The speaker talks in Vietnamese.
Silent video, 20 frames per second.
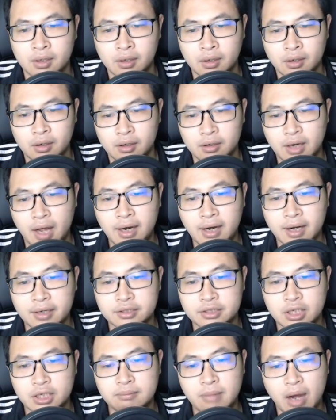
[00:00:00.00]
Đã là
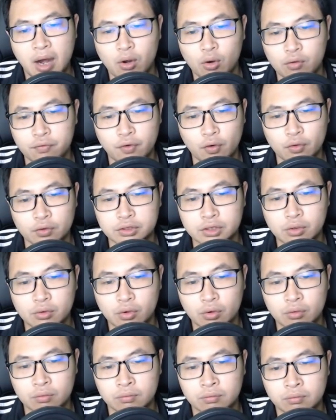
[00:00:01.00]
trí bảo của Phù Diêu
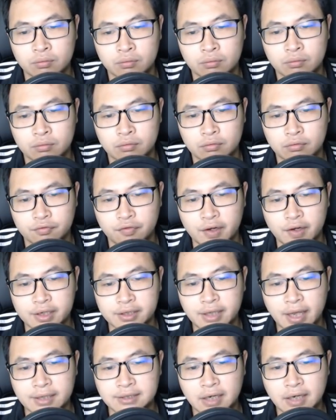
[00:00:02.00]
Cung, vậy
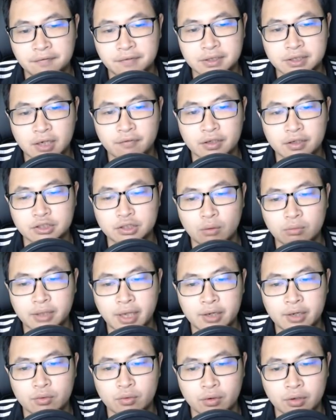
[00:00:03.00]
tại sao phải rơi vào trong
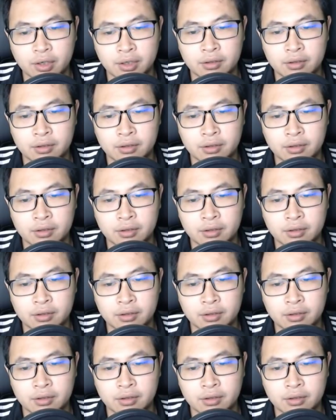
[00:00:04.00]
tay của ngươi?